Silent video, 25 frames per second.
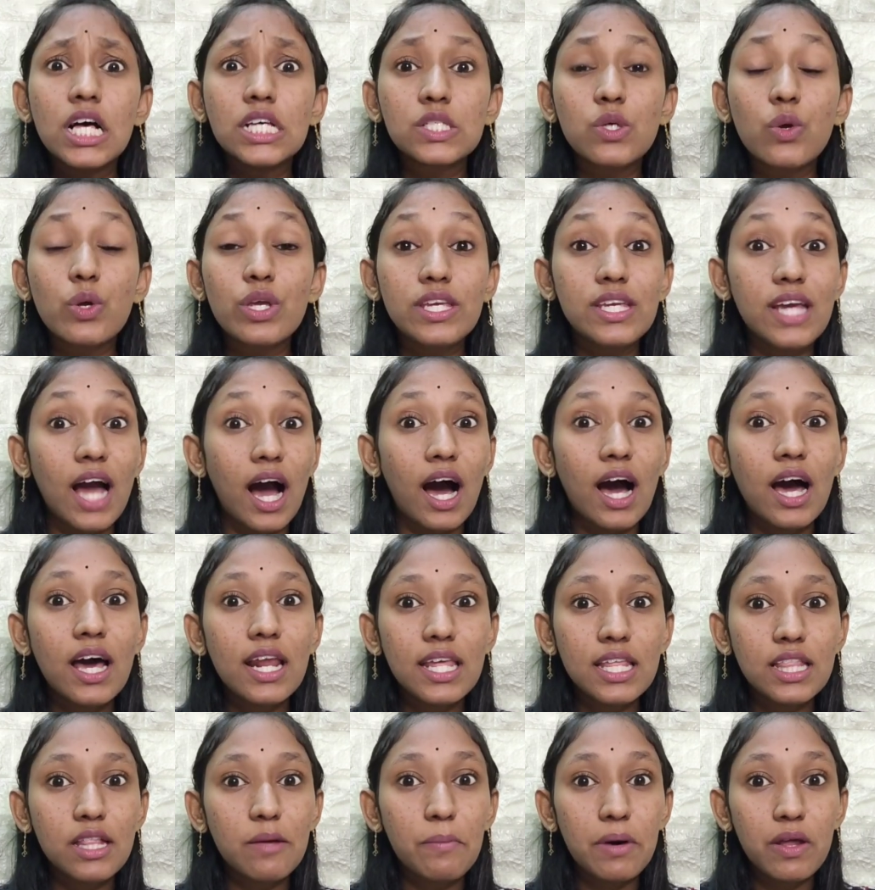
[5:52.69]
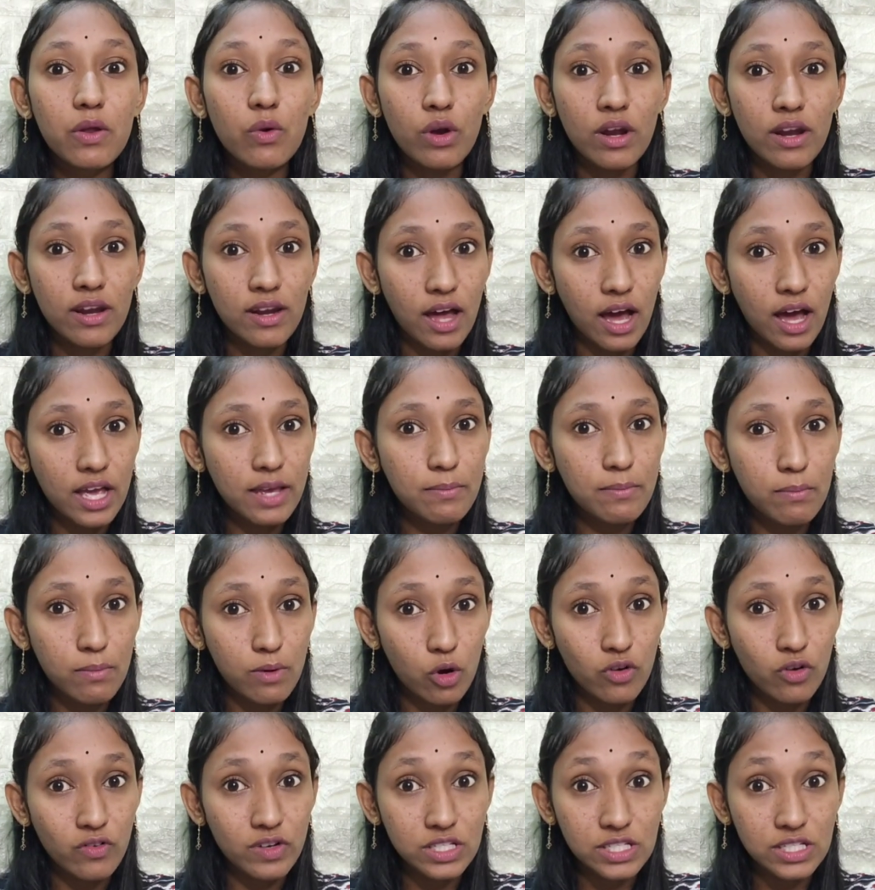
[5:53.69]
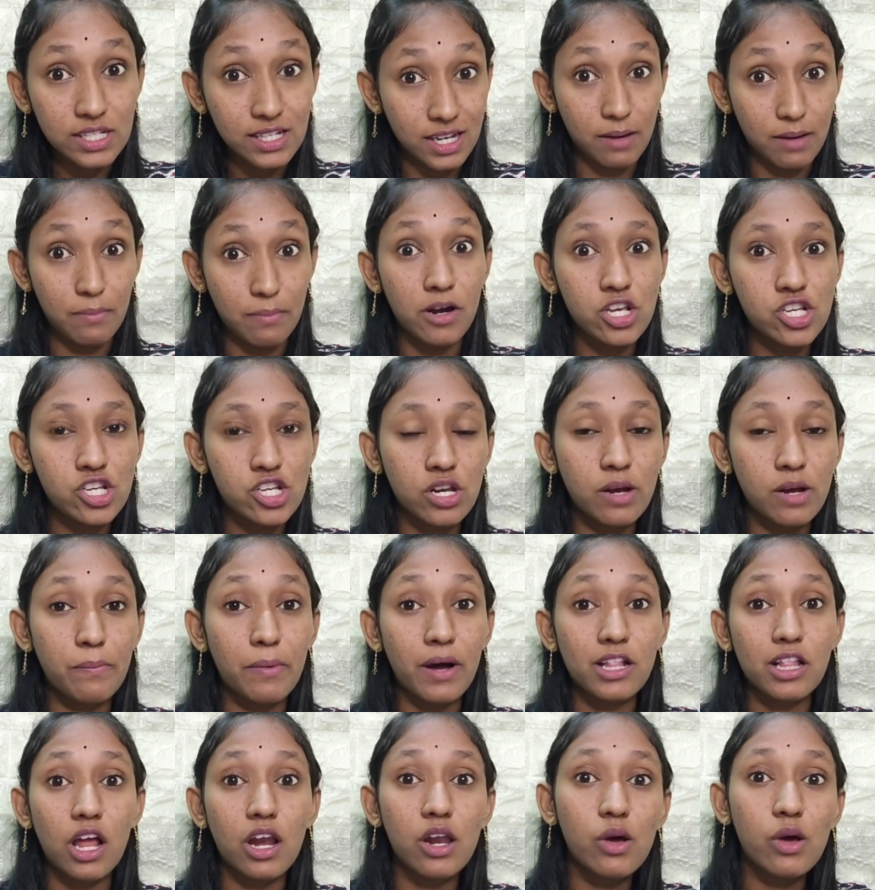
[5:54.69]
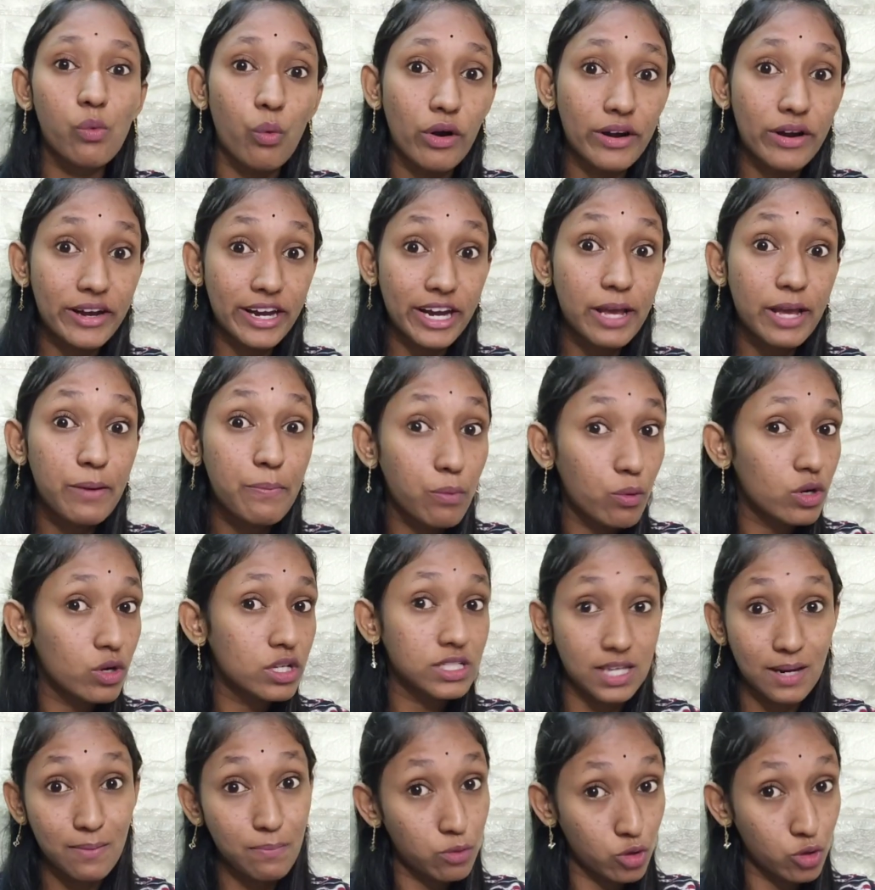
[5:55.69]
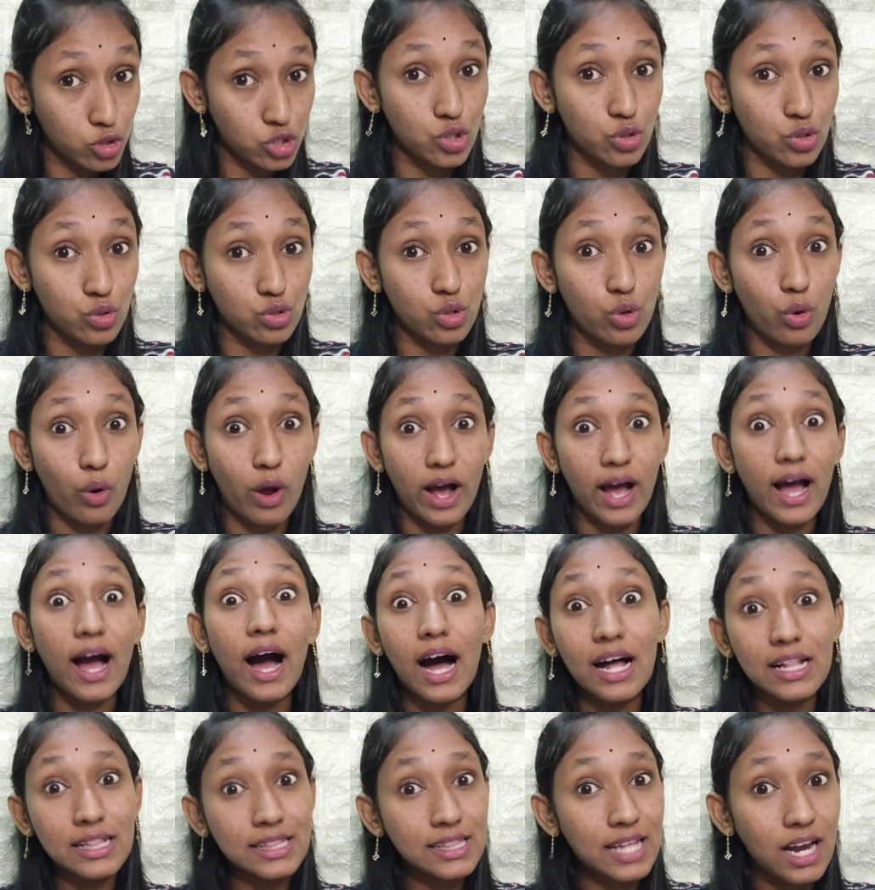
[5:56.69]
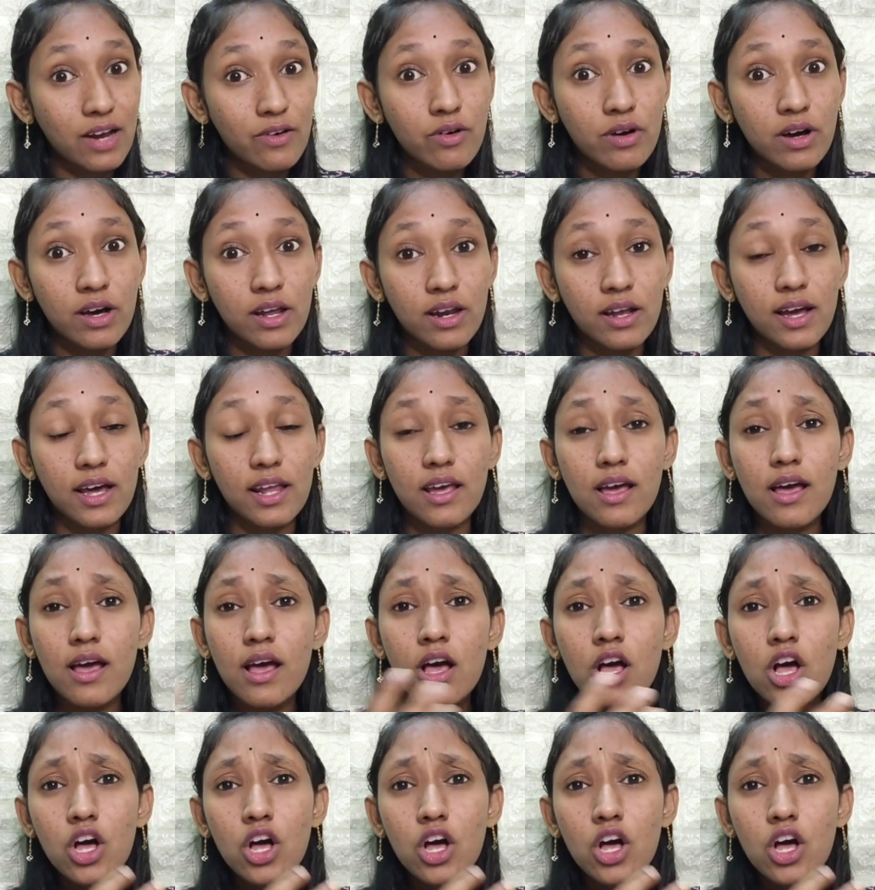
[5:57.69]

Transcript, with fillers: ஸோ யார் இந்த மாதிரி ஒரு நாய் முகம் வச்சுருக்கிற மனுஷனை பார்த்தாலும் உடனே போலீஸில் பிடிச்சி கொடுத்துருவாங்க அந்த அளவுக்கு இருக்கார்